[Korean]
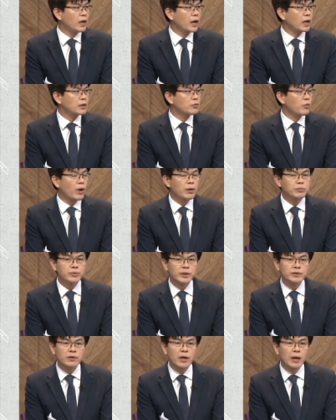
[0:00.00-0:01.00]
아니면
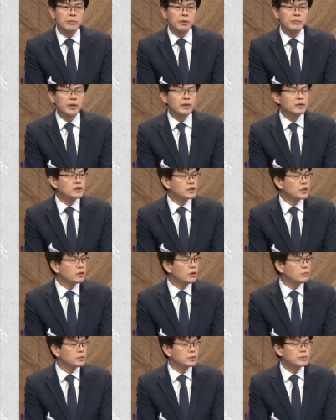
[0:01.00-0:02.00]
외부에서 감염됐는지
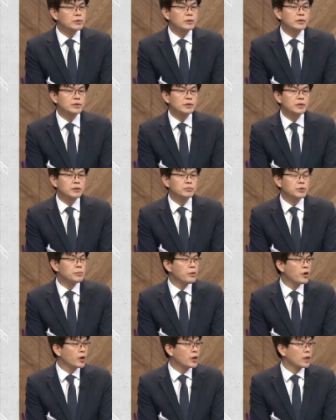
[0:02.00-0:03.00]
이런 부분들이
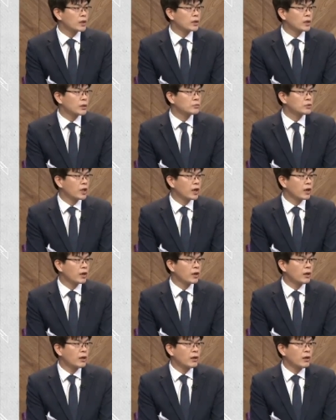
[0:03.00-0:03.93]
불명확하기 때문에